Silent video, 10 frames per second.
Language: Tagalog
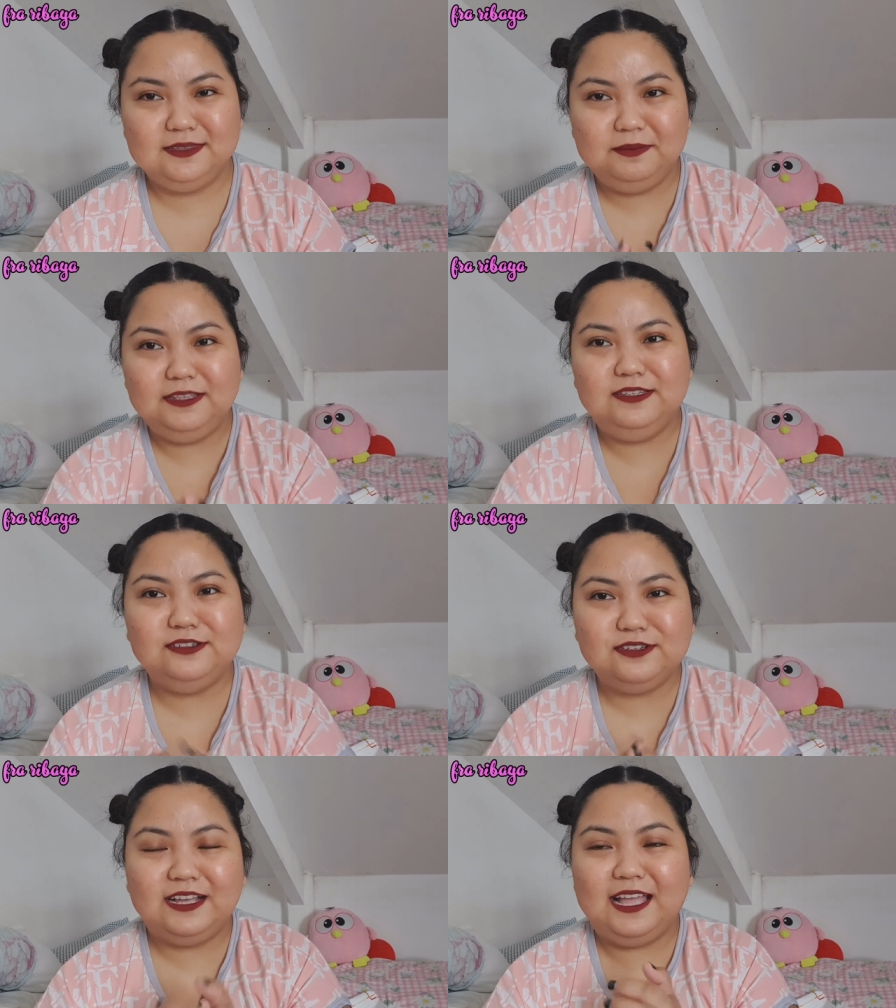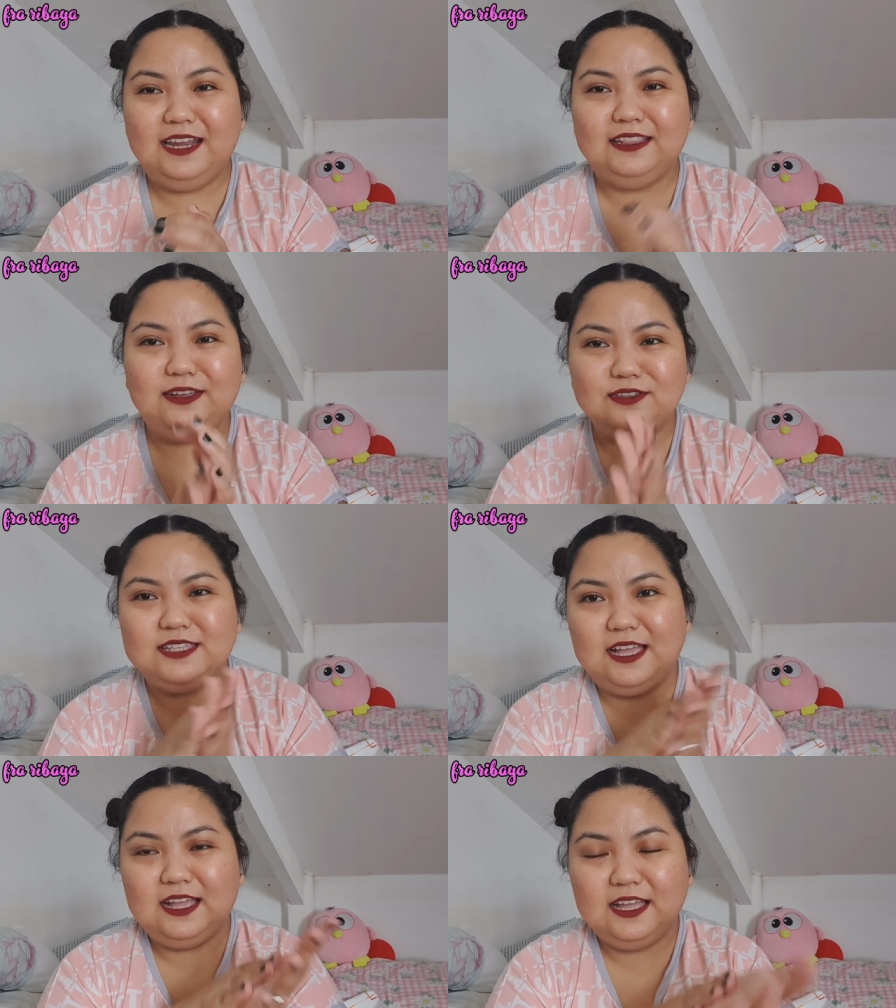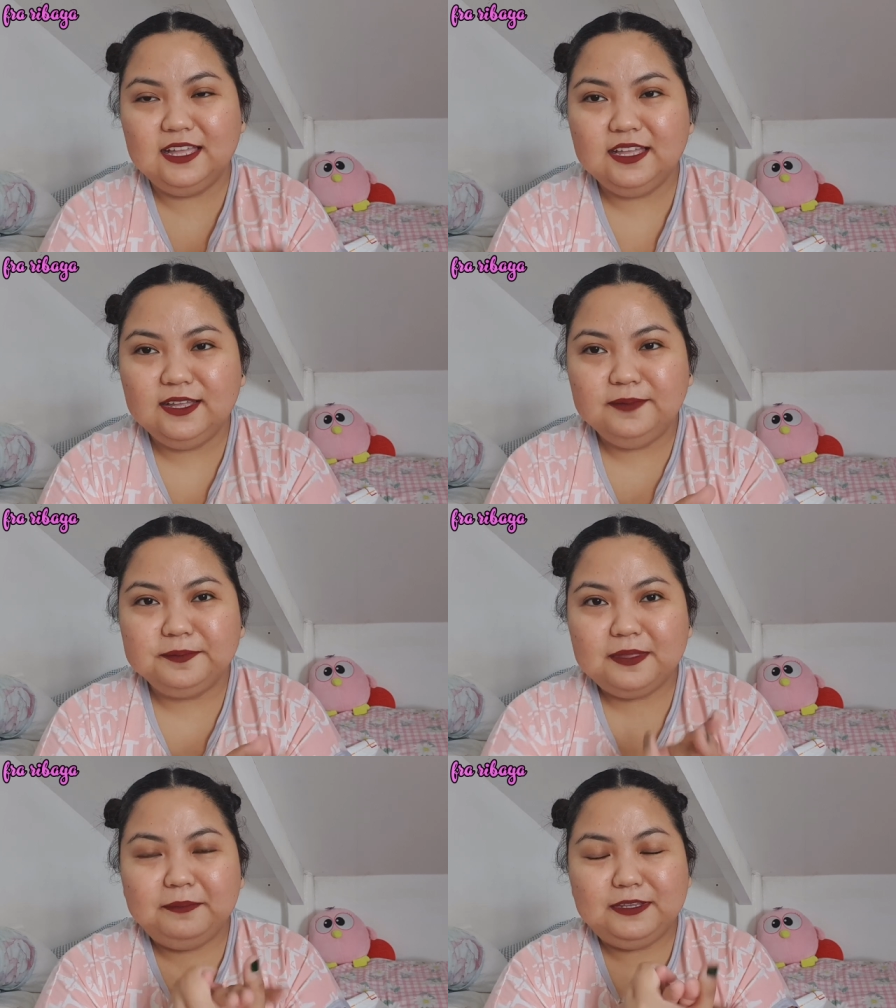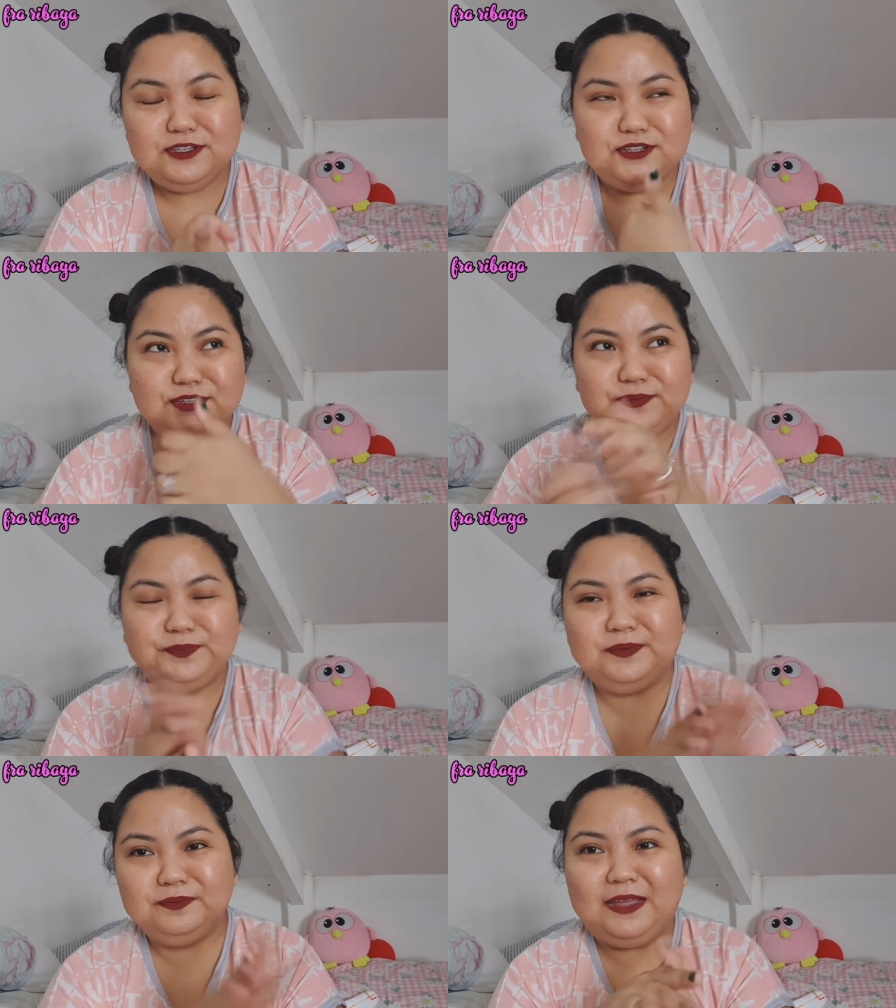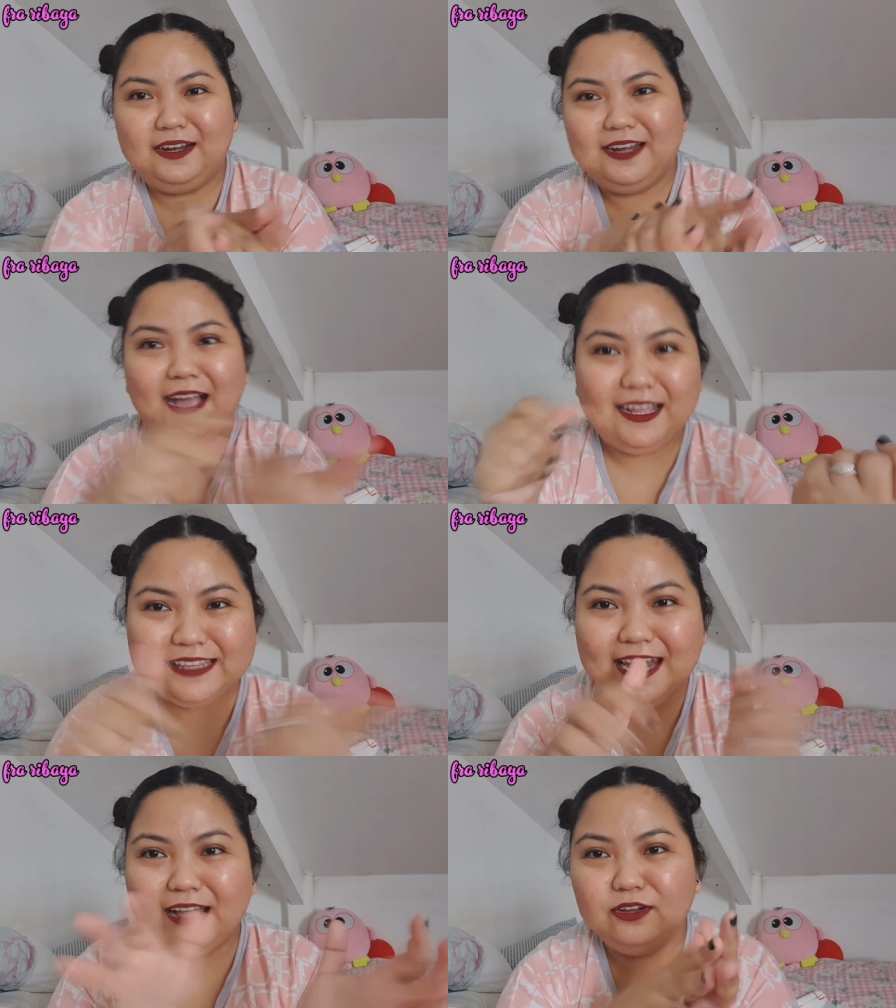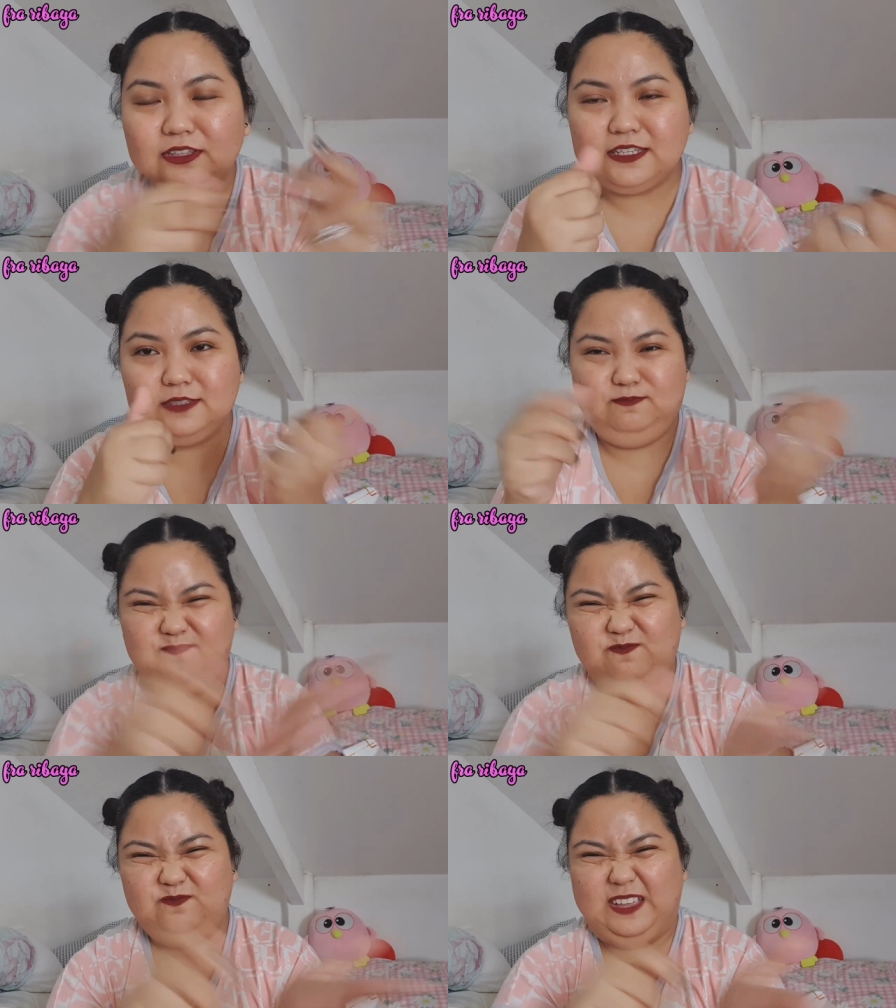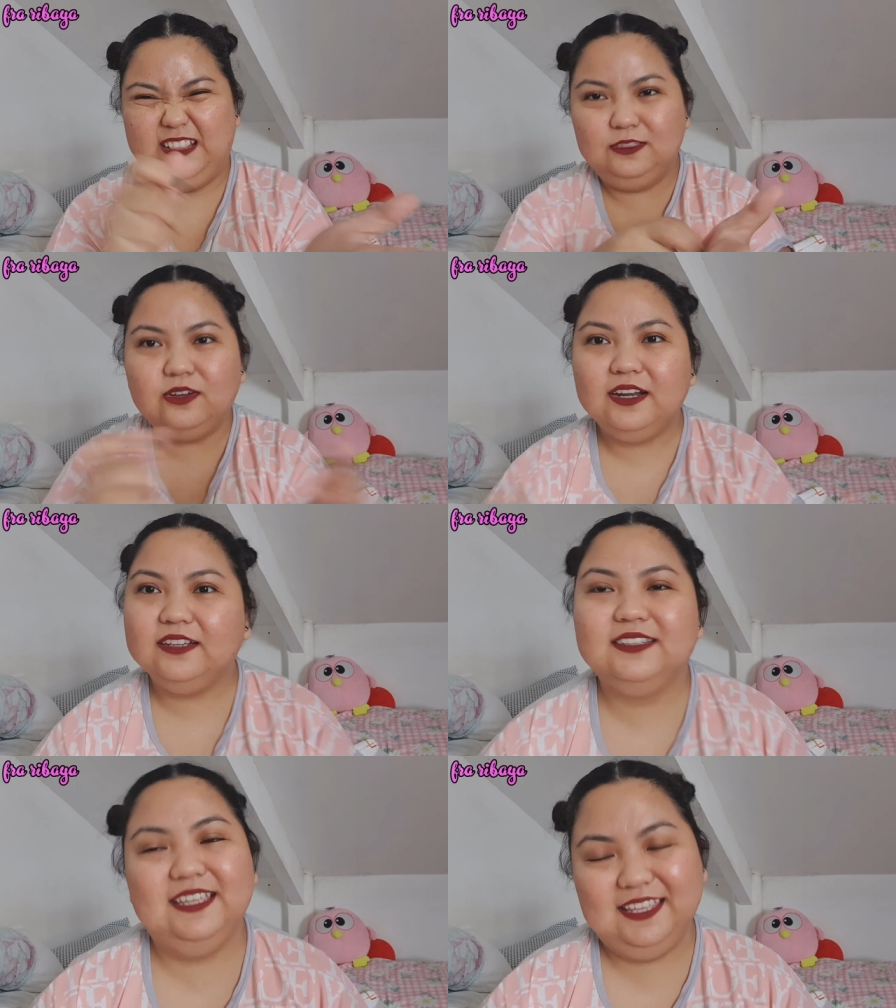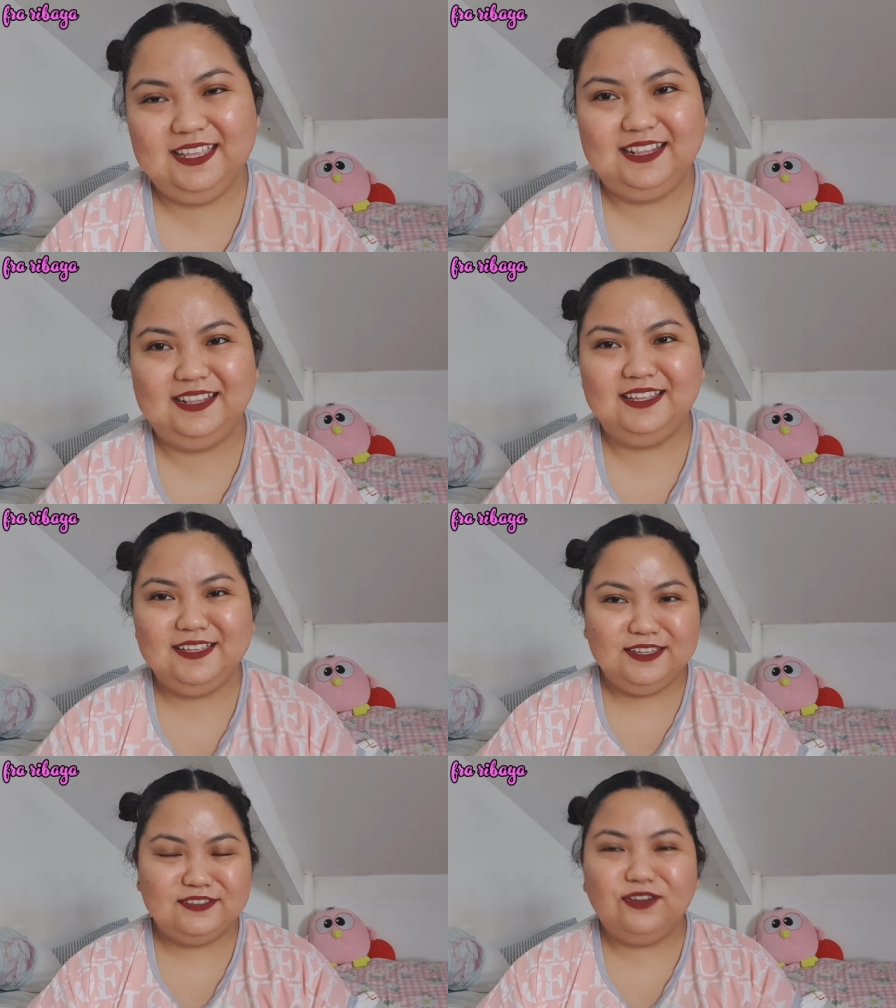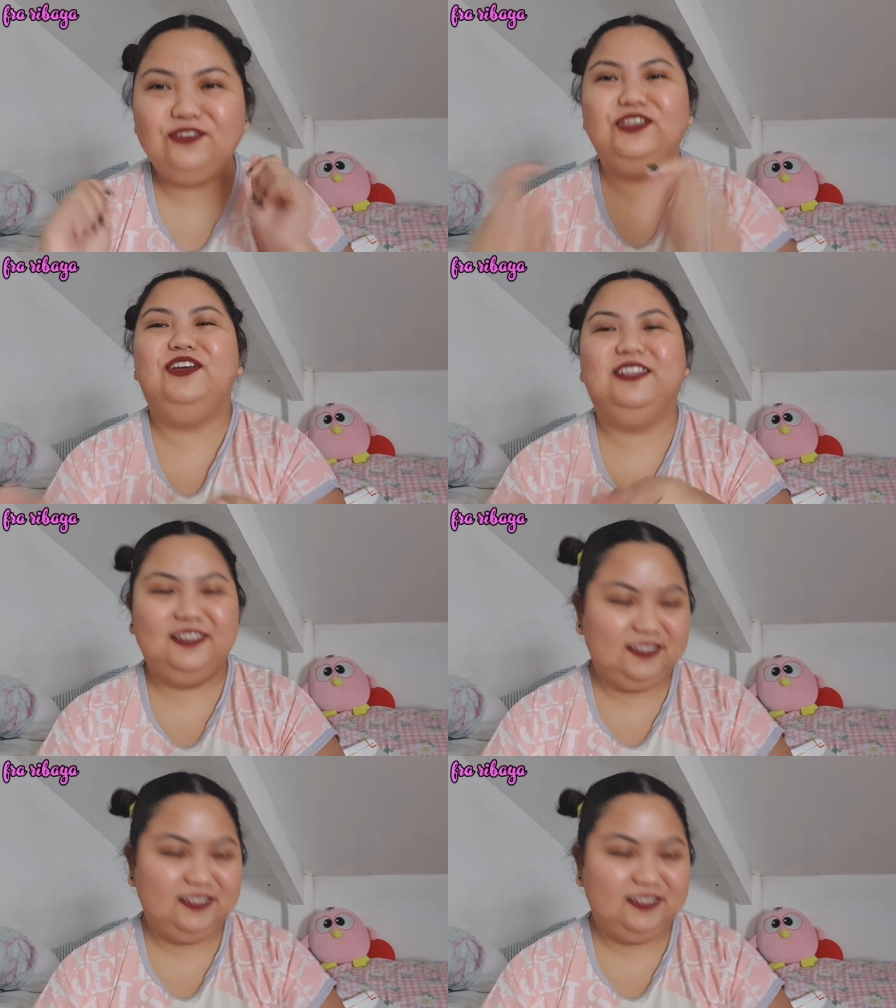Medyo nagalit ako sa, medyo, parang nangatal ako, tas, mm, adult, ganyan. So, yun.